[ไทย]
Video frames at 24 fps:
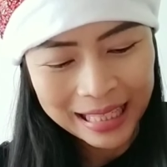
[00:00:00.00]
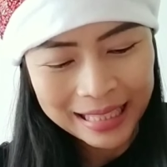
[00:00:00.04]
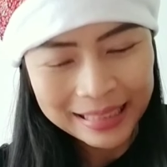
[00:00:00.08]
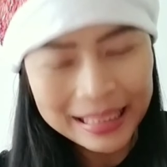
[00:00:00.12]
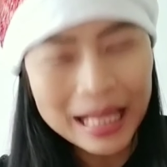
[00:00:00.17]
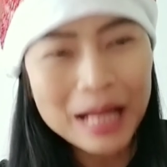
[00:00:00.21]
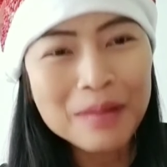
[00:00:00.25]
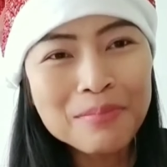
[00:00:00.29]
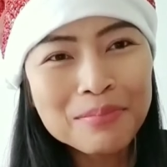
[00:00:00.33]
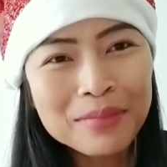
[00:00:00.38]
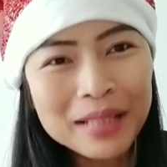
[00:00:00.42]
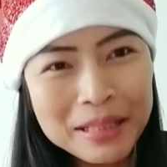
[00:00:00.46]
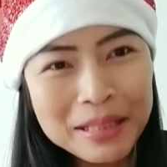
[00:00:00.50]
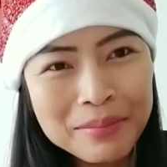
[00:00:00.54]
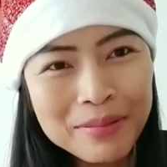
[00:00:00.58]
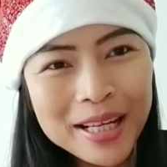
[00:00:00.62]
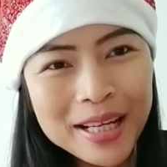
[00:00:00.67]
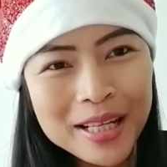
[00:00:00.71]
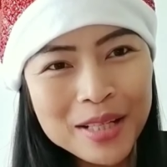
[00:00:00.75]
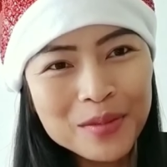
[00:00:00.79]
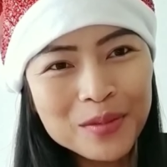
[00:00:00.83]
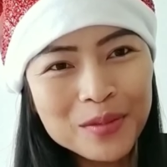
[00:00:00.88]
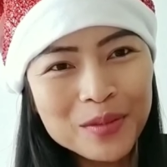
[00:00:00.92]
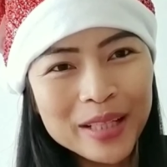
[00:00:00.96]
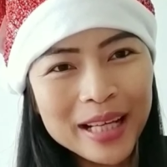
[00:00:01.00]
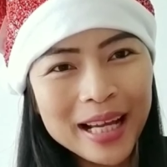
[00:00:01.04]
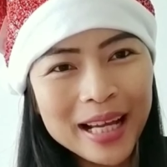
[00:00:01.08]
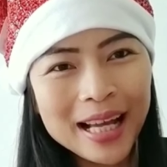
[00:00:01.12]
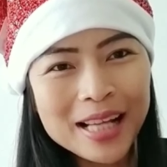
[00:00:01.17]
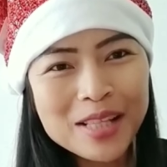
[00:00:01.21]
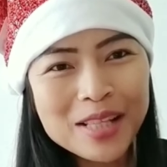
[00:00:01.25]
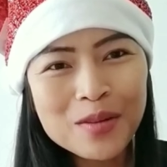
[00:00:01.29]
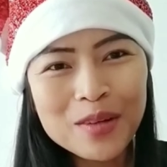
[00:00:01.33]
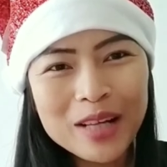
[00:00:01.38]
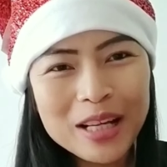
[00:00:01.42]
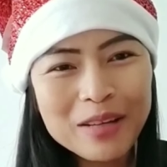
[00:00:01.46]
ทำคลิปให้ดูนะคะ
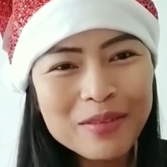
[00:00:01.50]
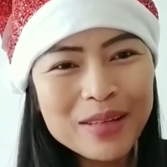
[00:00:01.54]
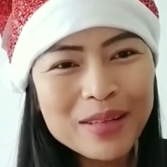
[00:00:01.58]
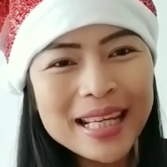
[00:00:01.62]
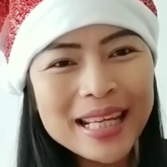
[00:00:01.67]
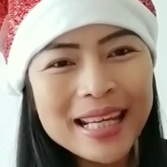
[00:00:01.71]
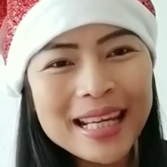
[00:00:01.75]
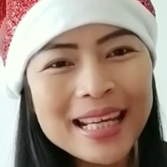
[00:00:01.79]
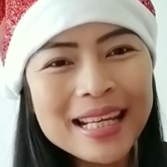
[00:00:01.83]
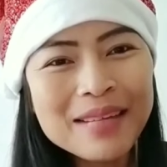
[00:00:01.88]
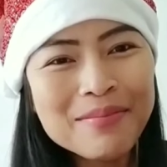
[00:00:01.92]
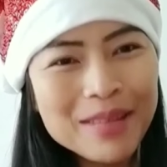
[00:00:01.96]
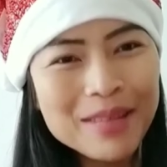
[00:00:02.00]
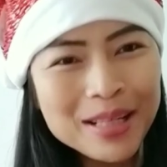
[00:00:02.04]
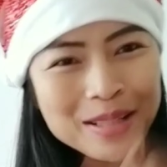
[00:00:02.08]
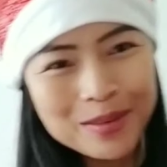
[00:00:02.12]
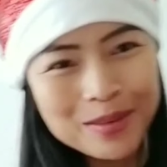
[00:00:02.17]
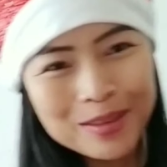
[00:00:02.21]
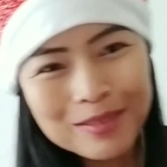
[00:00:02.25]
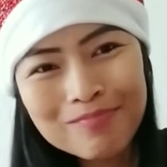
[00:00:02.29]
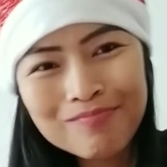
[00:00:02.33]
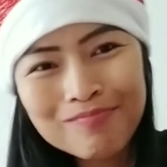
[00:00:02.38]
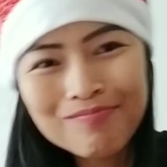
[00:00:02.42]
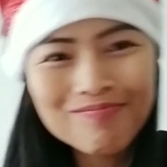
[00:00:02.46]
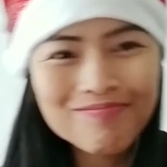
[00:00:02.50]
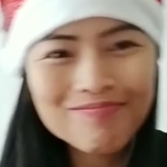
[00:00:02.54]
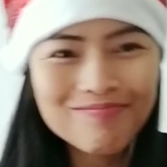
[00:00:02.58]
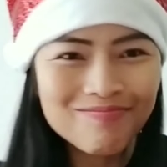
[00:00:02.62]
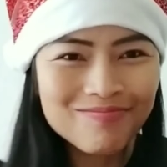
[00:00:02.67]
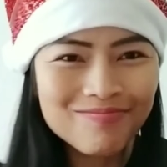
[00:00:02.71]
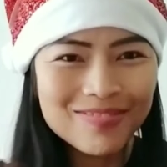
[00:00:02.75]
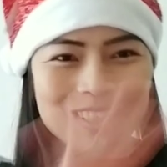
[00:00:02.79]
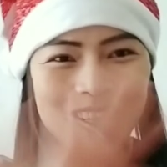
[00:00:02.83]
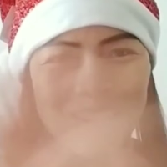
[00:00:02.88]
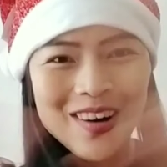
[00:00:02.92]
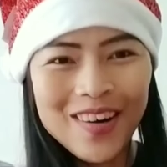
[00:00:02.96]
ส่วนในวันนี้แม่นุช
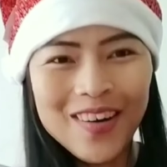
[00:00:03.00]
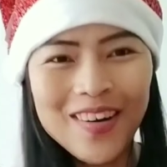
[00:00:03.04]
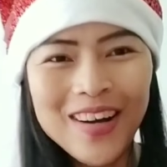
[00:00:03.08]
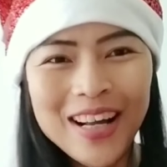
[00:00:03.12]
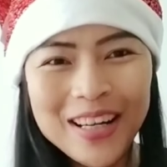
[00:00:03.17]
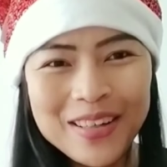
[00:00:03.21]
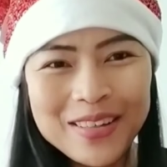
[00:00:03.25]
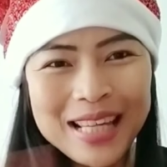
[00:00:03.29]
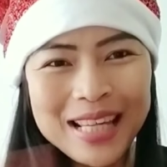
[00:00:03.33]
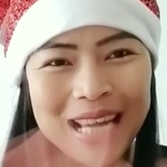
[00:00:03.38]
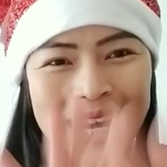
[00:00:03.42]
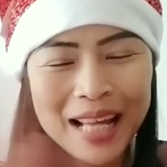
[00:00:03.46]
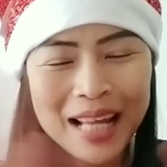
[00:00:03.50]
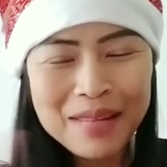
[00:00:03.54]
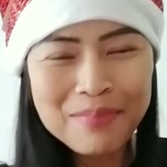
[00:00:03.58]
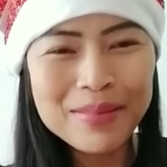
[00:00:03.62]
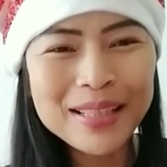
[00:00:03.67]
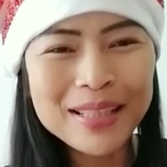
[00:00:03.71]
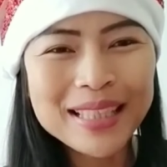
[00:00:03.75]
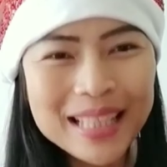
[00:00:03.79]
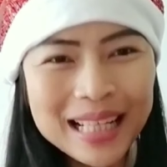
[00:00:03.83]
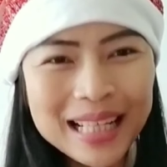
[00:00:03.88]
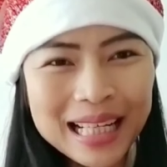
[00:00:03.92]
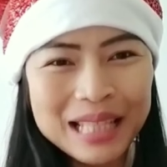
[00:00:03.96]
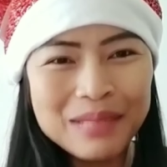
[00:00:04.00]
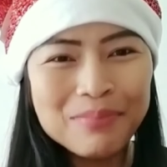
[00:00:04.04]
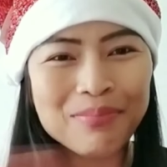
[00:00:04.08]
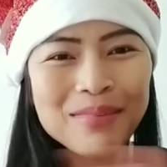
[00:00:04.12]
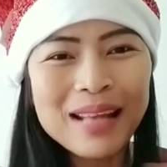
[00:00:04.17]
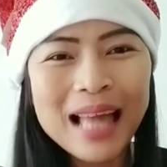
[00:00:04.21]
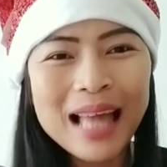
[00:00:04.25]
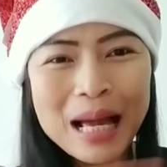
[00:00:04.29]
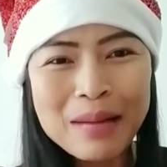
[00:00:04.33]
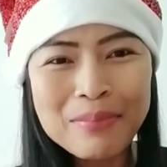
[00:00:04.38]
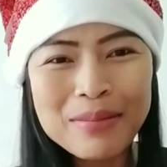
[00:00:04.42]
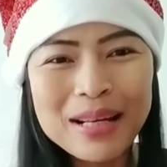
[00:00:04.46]
ขออนุญาตปิดคลิป
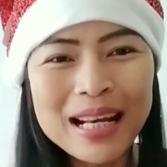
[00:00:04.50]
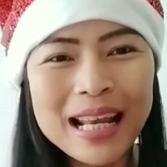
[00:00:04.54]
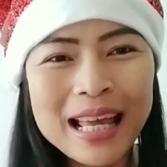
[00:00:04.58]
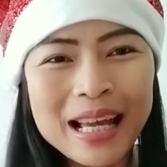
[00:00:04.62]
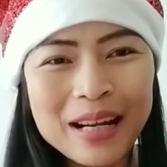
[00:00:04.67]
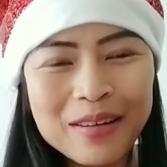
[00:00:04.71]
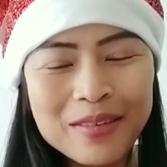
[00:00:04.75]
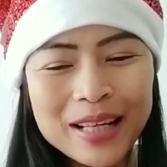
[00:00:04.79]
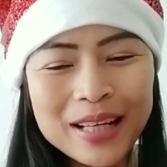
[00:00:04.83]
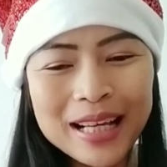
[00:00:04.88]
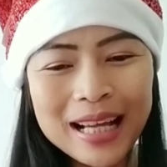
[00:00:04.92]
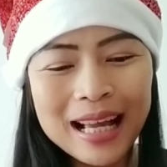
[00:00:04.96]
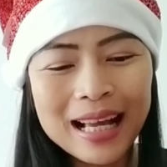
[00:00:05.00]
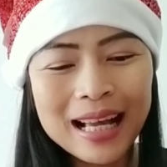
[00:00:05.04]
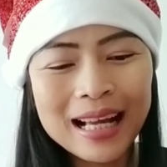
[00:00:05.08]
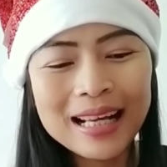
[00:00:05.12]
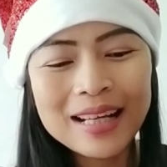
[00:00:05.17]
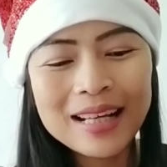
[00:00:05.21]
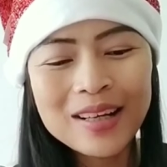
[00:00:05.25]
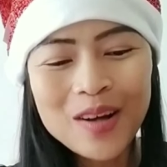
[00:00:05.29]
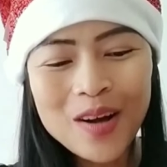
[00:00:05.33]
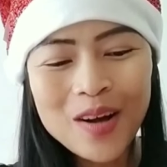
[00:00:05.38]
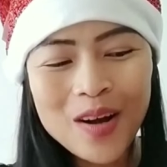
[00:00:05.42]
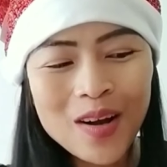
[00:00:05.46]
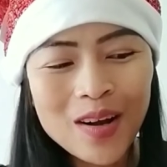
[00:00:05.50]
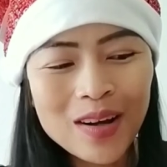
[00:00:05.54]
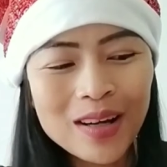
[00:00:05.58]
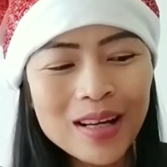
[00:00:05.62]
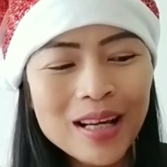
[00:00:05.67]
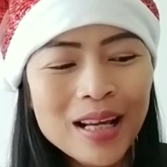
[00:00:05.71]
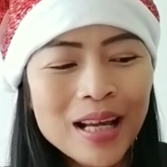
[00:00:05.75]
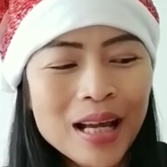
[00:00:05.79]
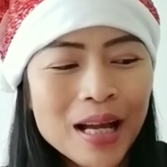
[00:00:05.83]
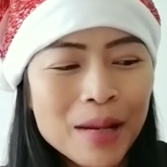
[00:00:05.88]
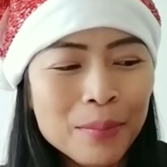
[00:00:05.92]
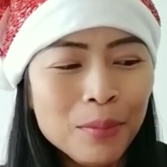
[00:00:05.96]
ลาไปแล้วนะคะ ก็
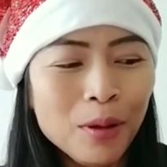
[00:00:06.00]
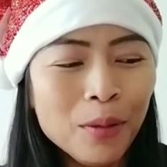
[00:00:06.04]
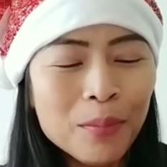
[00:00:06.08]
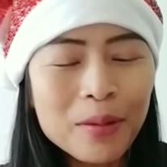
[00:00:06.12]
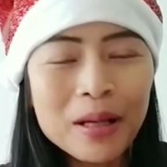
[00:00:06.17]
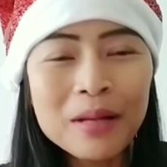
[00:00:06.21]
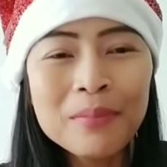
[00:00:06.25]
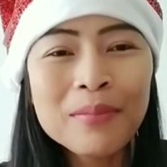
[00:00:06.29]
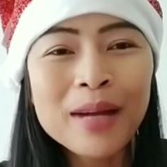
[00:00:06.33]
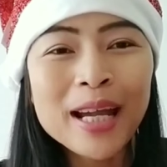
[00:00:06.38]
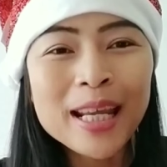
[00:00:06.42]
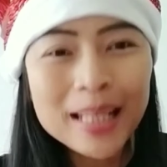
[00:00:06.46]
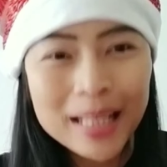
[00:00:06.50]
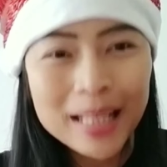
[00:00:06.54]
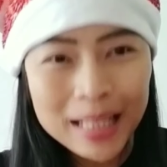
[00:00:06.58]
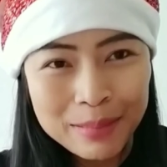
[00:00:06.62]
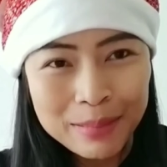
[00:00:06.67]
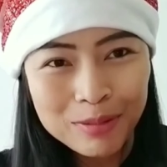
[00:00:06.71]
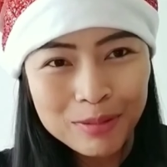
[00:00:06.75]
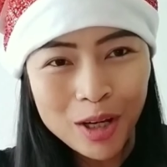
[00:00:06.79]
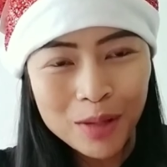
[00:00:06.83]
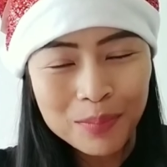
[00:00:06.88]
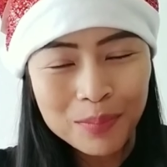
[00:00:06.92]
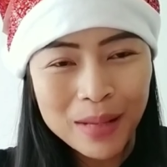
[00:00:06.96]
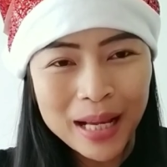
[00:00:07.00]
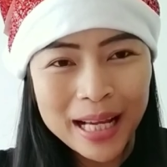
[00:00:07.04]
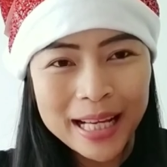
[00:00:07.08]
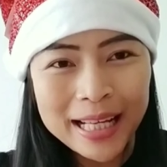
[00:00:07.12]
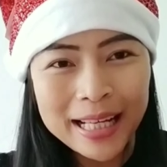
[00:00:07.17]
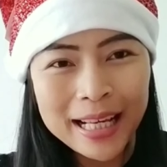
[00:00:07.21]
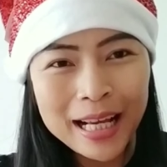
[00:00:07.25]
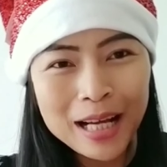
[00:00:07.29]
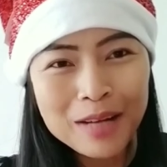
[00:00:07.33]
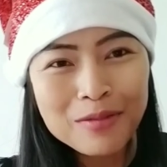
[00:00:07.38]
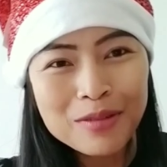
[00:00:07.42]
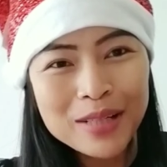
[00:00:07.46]
พบกันใหม่ในคลิปต่อไป
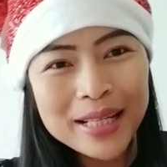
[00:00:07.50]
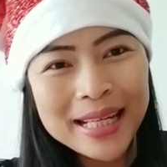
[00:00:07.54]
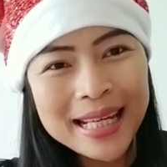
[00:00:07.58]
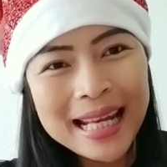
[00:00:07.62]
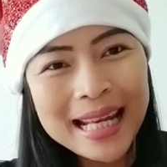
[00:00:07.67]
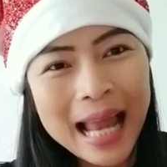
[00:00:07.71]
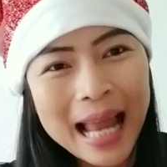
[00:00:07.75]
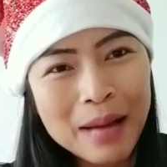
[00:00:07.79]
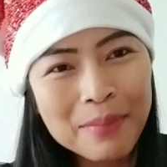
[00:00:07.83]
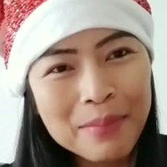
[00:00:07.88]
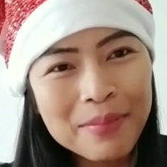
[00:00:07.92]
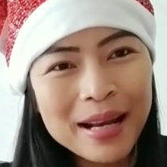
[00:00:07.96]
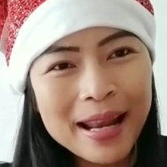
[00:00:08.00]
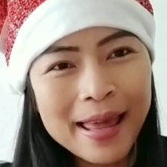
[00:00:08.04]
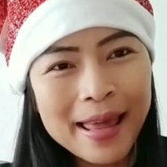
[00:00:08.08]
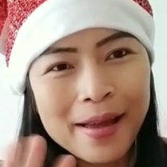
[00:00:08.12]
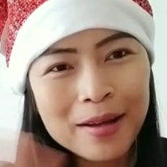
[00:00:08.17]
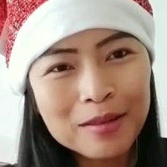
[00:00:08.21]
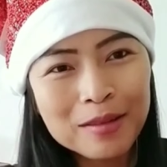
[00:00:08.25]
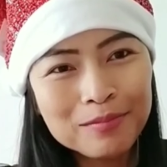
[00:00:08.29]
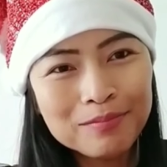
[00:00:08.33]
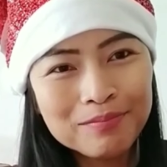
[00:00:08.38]
นะคะ วันนี้ลาไปแล้ว